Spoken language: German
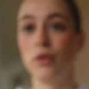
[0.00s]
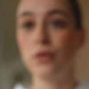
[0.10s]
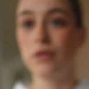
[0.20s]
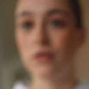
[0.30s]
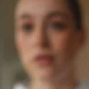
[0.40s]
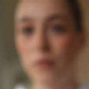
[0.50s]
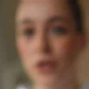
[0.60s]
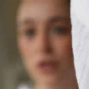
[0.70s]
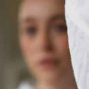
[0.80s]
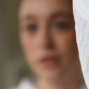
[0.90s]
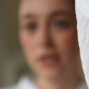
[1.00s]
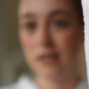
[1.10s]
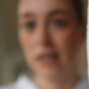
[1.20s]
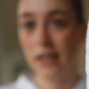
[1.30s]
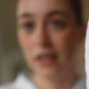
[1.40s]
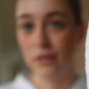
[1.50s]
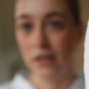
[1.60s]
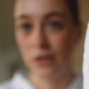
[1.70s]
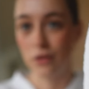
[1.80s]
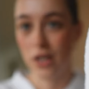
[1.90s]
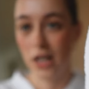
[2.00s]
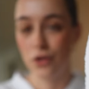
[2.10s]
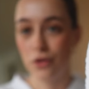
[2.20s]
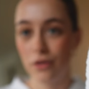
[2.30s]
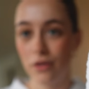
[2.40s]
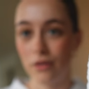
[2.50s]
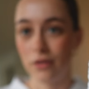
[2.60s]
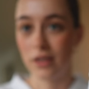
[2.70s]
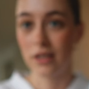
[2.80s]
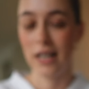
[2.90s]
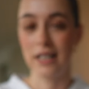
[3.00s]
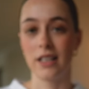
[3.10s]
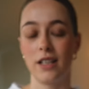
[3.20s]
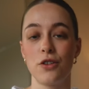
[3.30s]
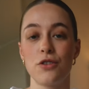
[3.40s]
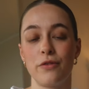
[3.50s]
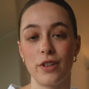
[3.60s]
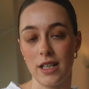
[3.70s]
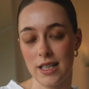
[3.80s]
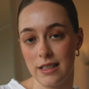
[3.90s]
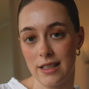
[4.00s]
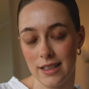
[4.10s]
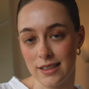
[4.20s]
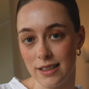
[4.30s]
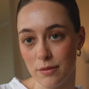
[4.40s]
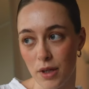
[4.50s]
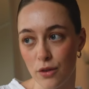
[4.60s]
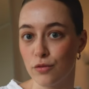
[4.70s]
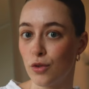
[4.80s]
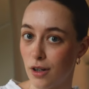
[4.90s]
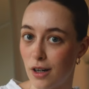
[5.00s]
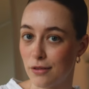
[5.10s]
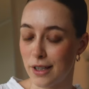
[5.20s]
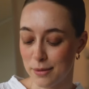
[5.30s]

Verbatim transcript: Blusen-Sommerstoff würde ich sagen. Ich fand den total schön und kannte den auch schon von anderen Teilen, die ich mal irgendwo gekauft